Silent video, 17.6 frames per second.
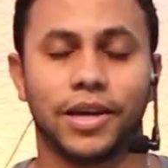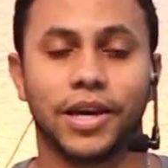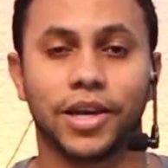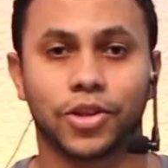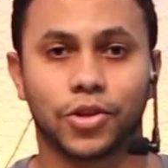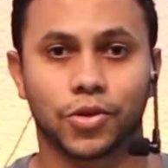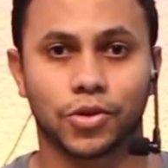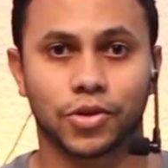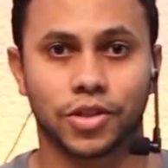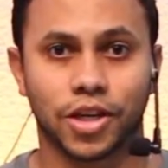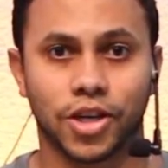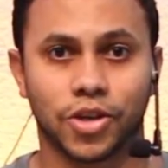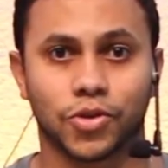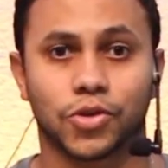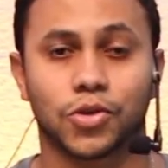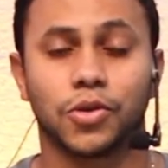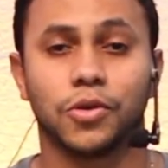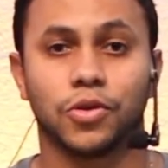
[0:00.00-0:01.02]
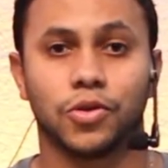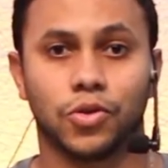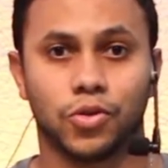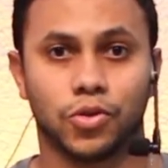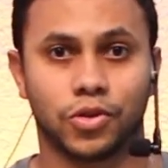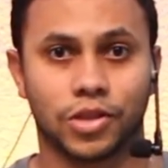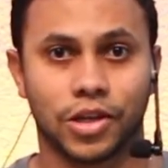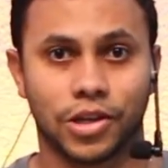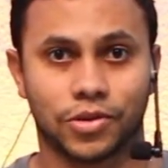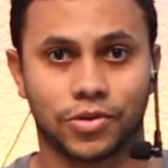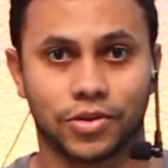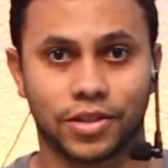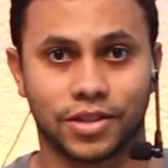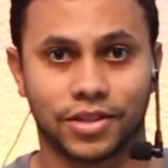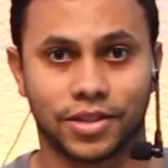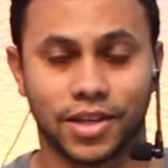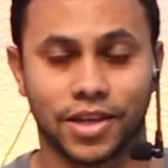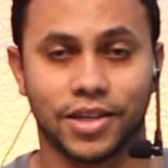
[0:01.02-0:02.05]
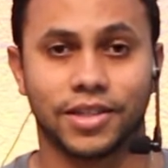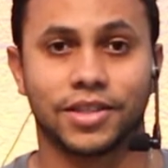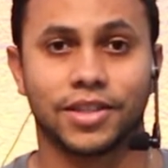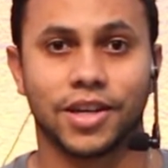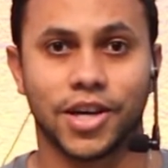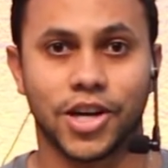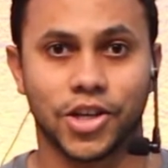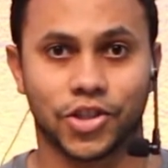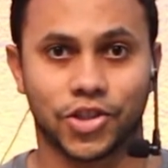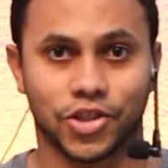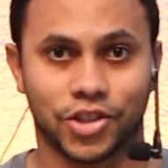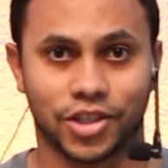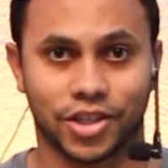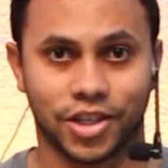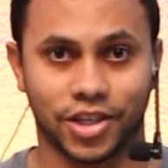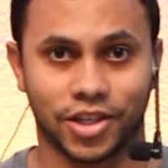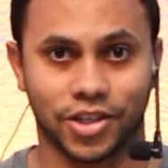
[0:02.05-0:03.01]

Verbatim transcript: entre os anos 206 a.C.